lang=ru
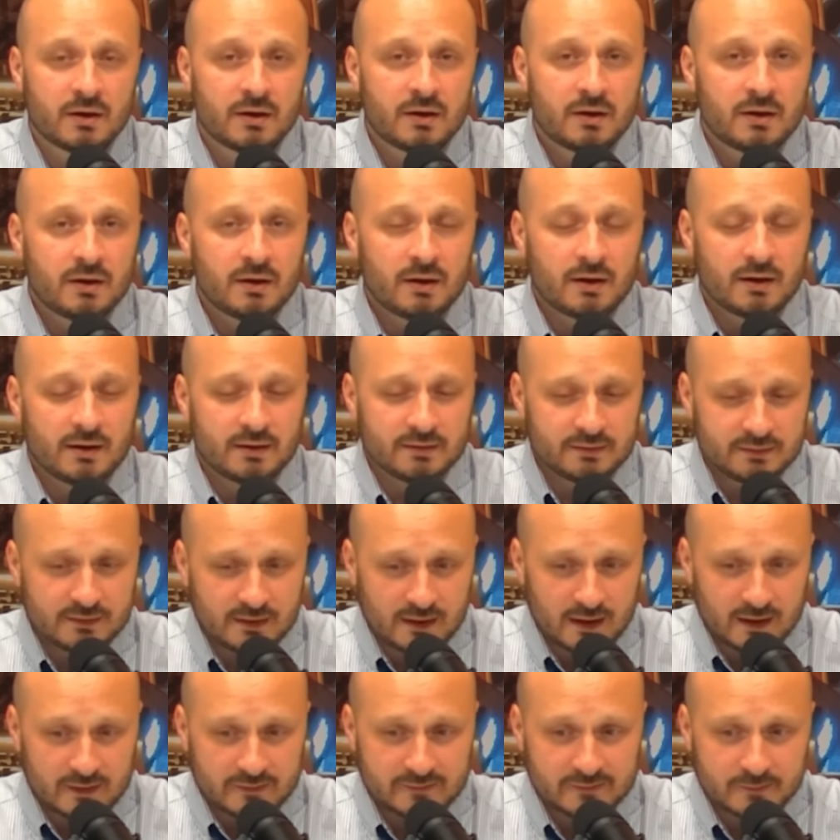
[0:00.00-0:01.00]

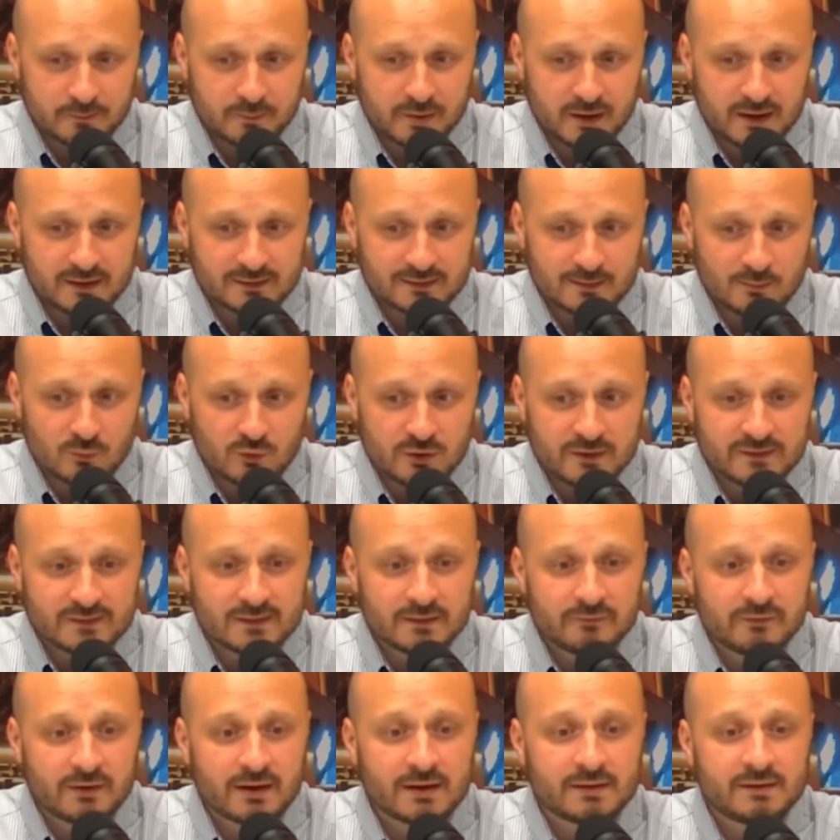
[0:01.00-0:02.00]
НДС. Поэтому если
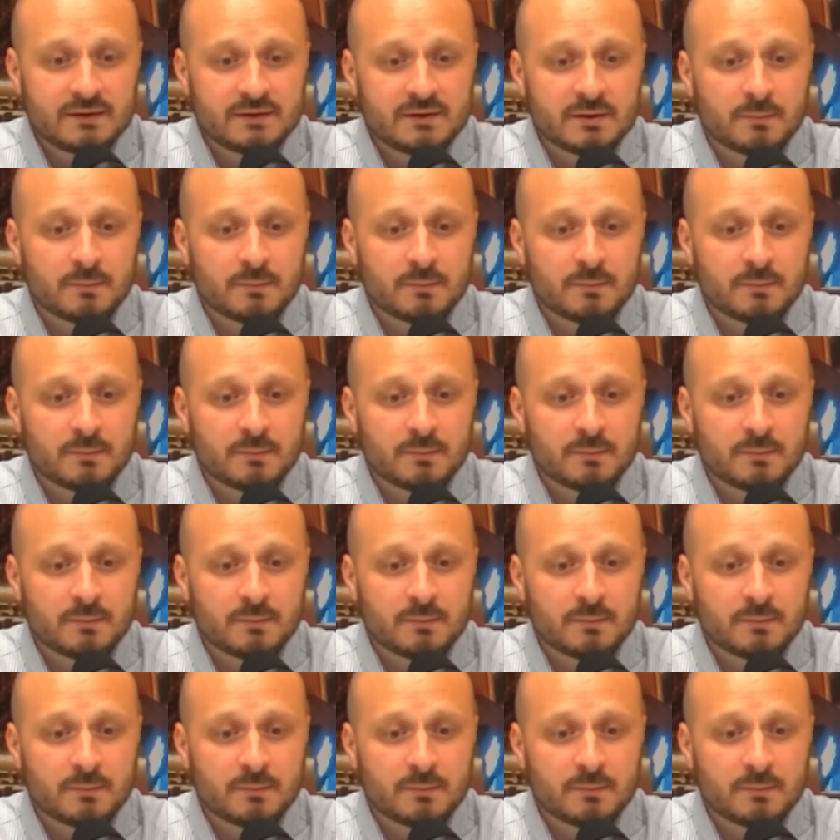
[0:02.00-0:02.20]
вы хотите